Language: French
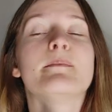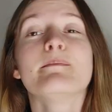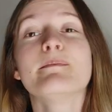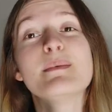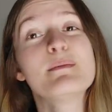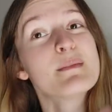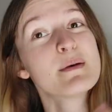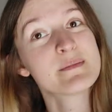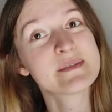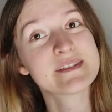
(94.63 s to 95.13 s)

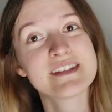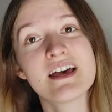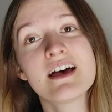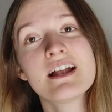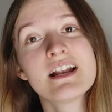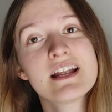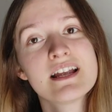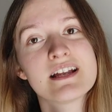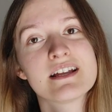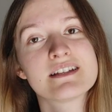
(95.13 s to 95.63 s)
Mais même
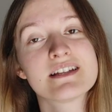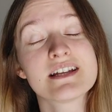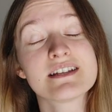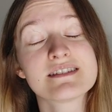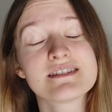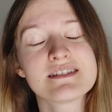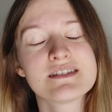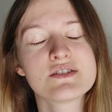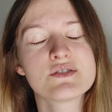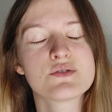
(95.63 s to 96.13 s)
ça,
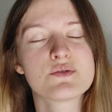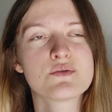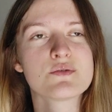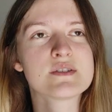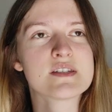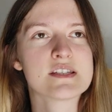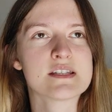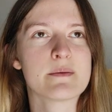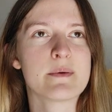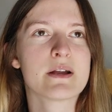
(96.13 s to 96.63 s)

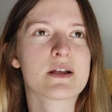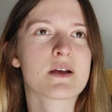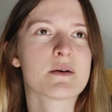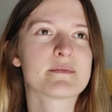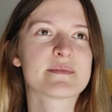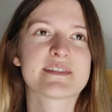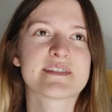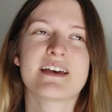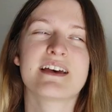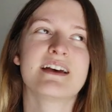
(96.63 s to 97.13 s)
l'institut, ça s'appelle
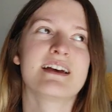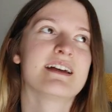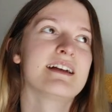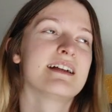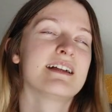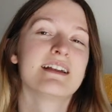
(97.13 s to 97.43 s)
comme ça,